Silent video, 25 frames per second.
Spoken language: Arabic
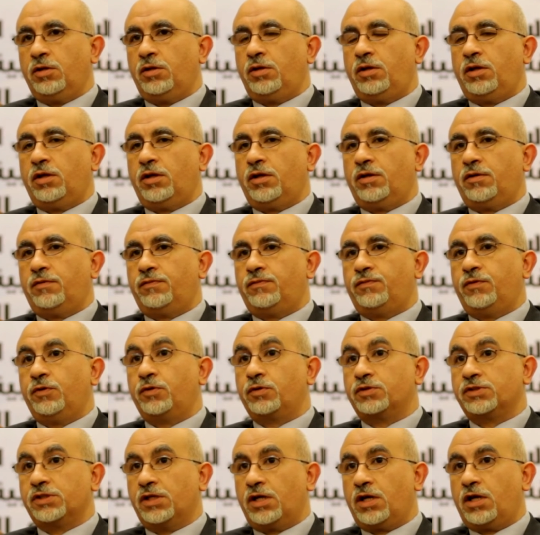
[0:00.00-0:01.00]
هي
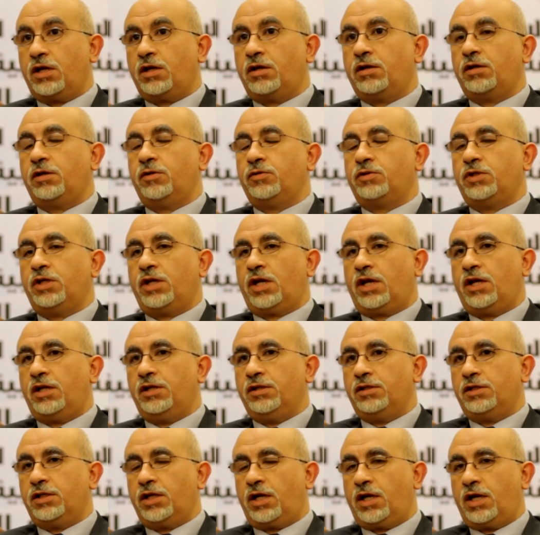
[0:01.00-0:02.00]
فرصة يتيحها
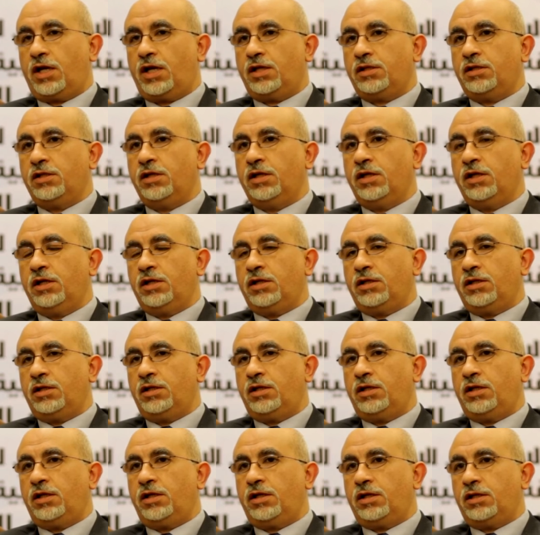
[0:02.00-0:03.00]
الاتحاد
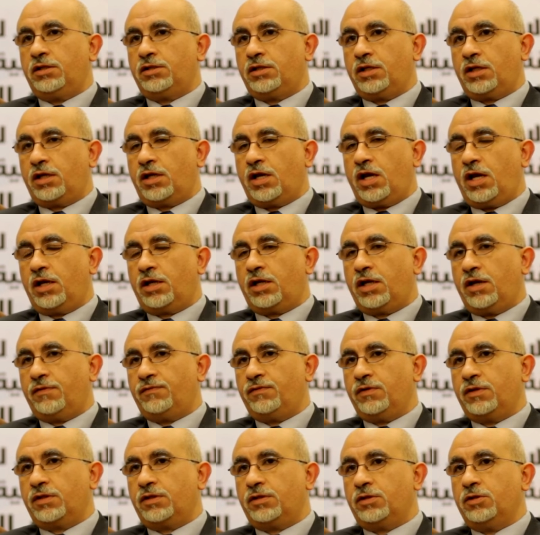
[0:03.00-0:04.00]
لالتقاء
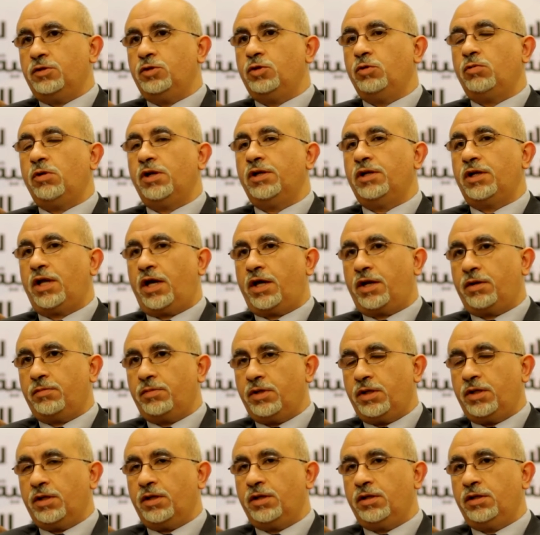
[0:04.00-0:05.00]
كافة الدول
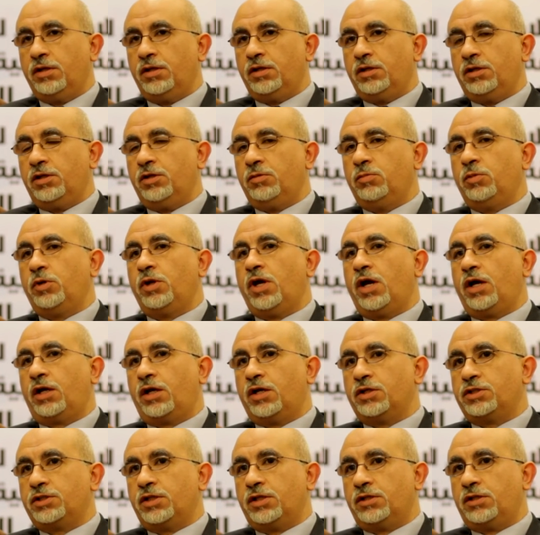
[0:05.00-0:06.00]
العربية
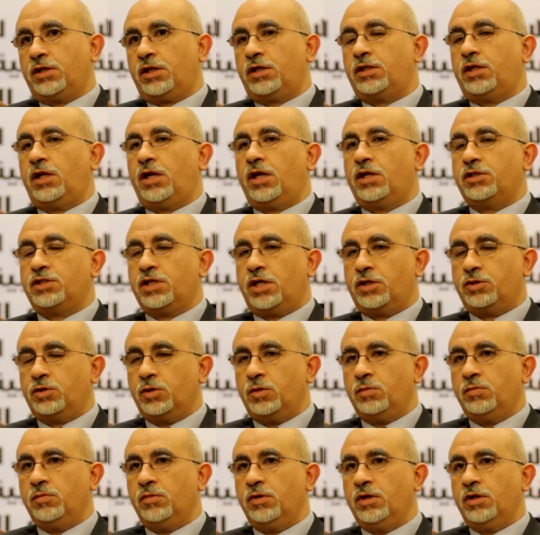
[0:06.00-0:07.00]
لمناقشة
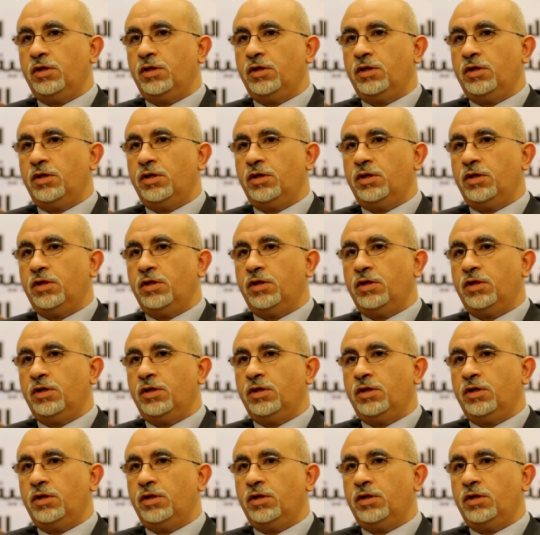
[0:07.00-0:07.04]
احتياجاتهم